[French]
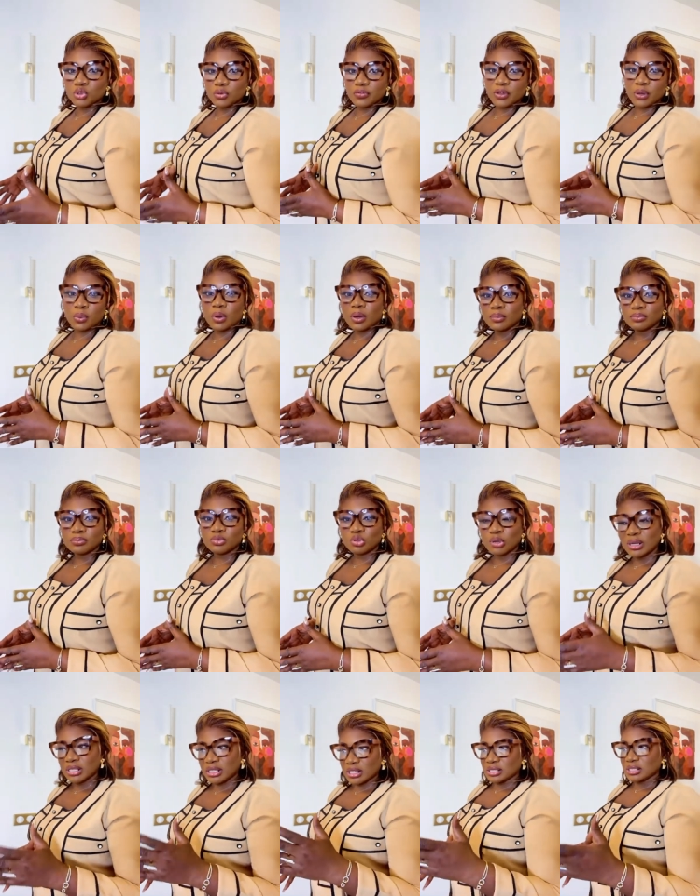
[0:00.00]
je fais quoi Tu as
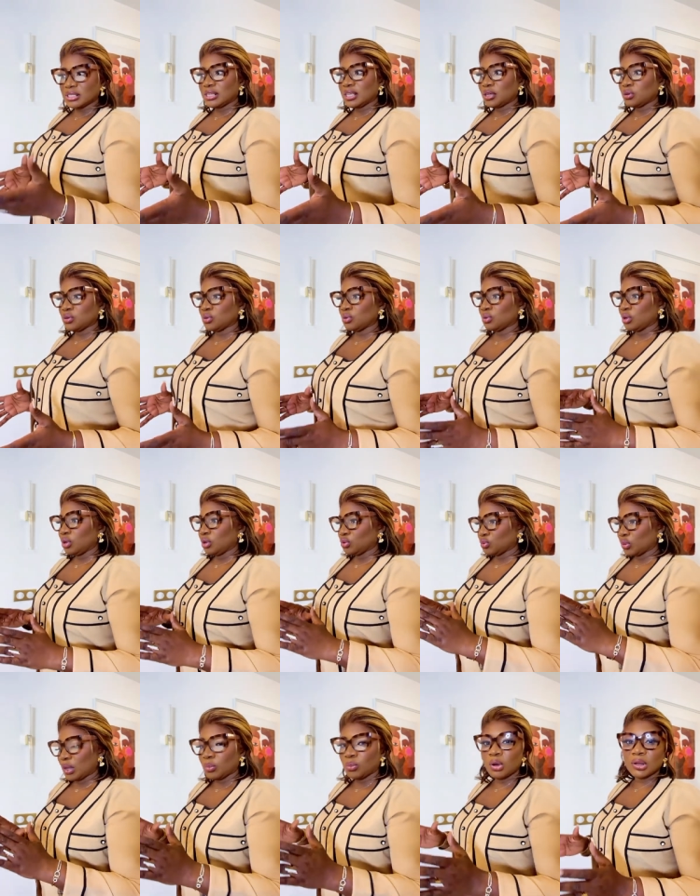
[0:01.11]
décidé que
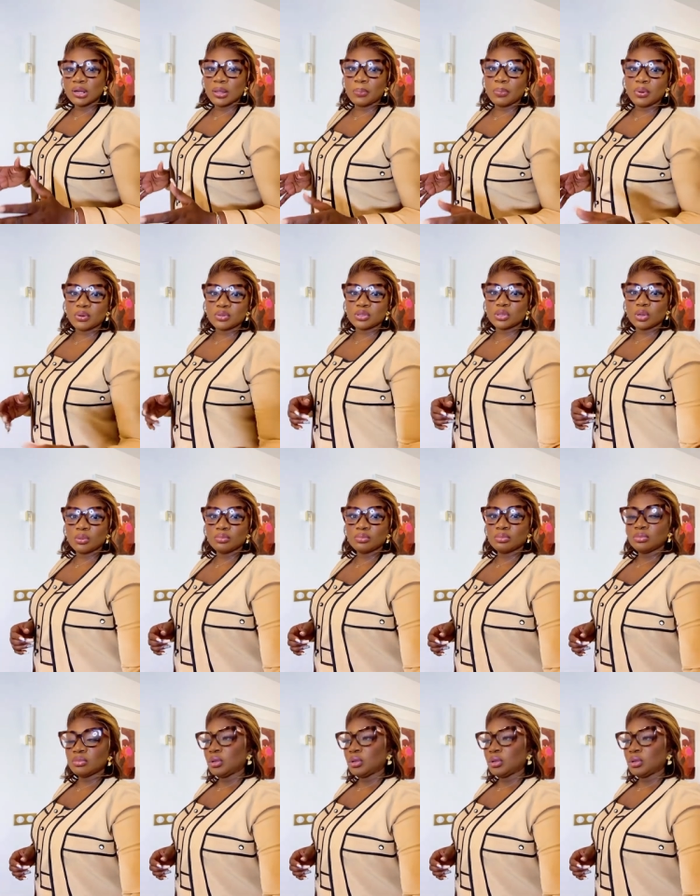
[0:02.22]
toi et moi, on n'est pas ensemble.